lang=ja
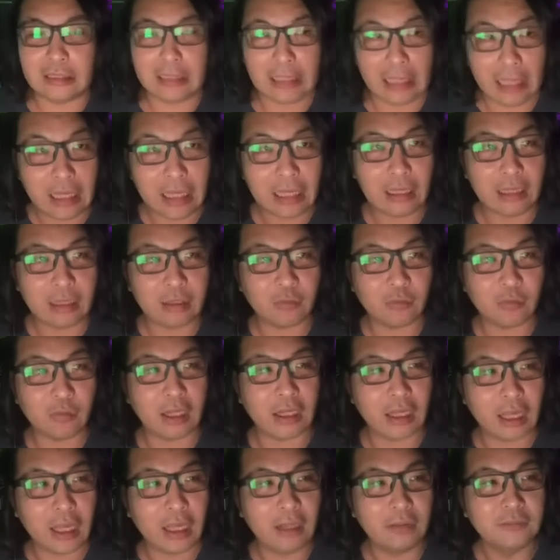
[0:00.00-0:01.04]
ね、こ
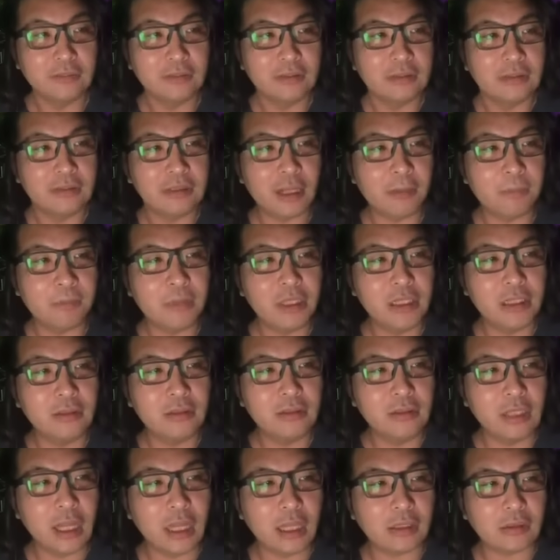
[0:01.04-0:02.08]
れね。で、み
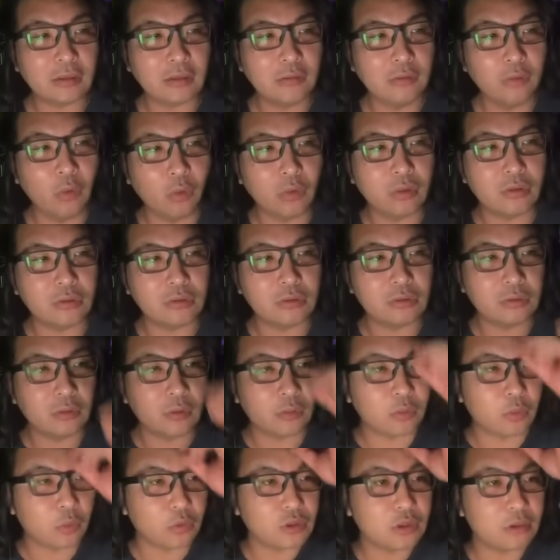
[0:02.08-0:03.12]
んな、ノック
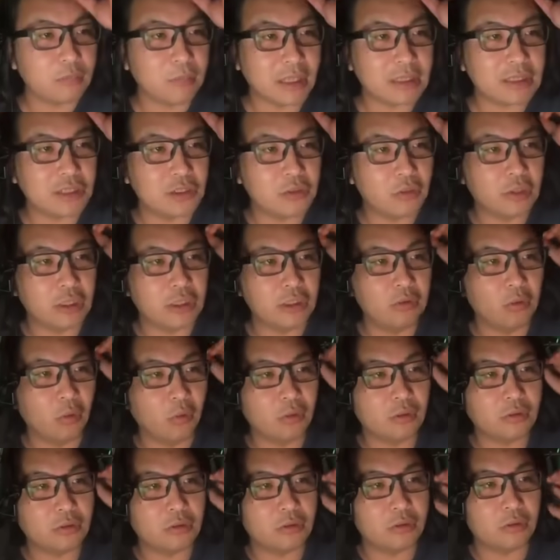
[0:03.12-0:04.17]
の突待ちより、
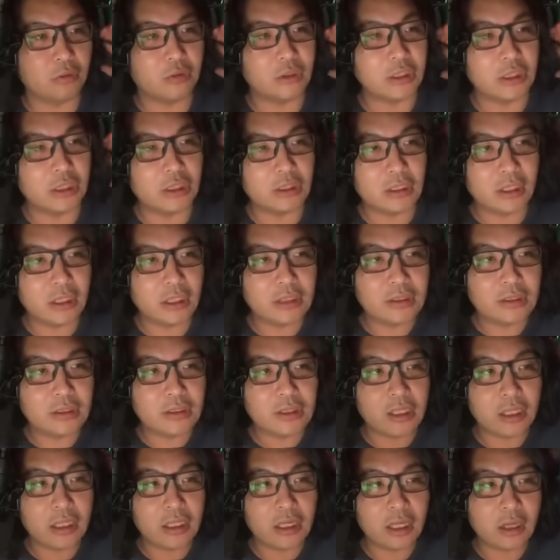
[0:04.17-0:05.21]
ノックの人間
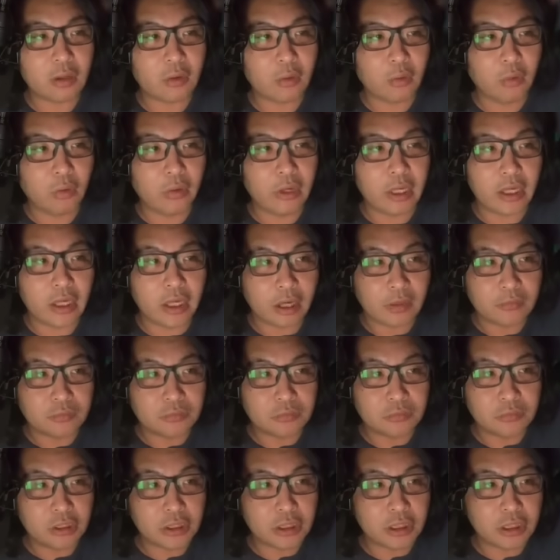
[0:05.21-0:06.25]
性や声や
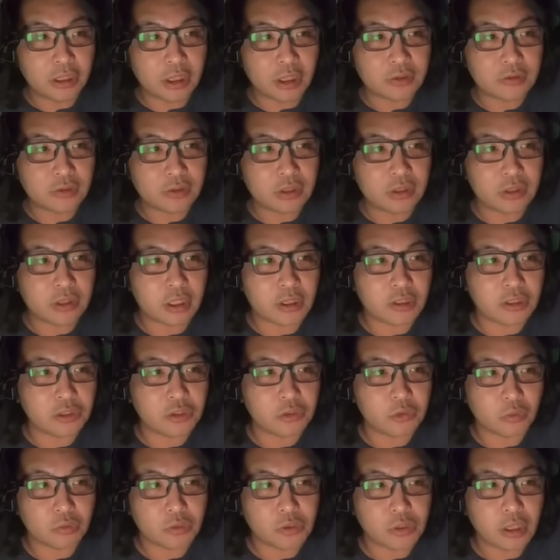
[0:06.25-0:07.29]
雰囲気が好きで主
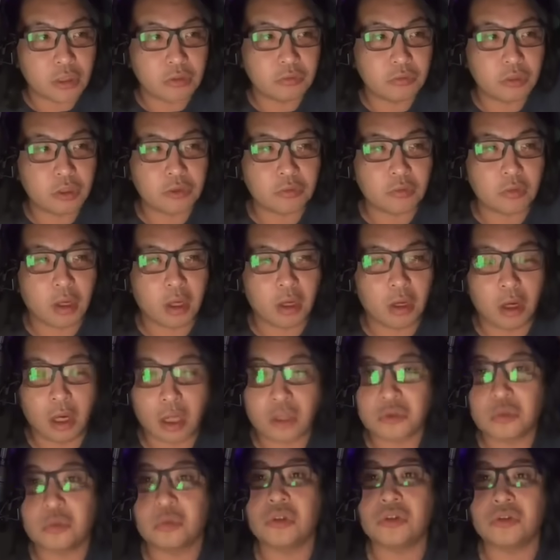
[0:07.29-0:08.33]
張してるんですわ。
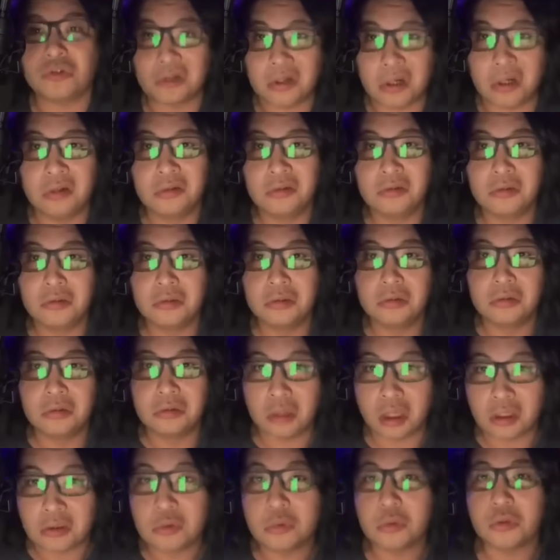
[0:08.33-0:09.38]
あ、そうですか。
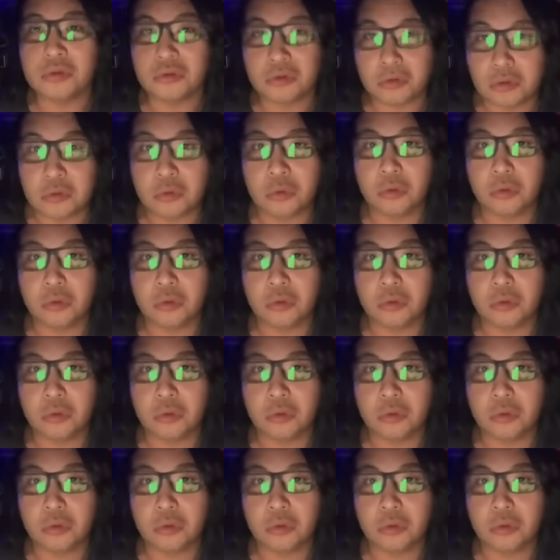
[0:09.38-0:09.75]
あ、そうですか。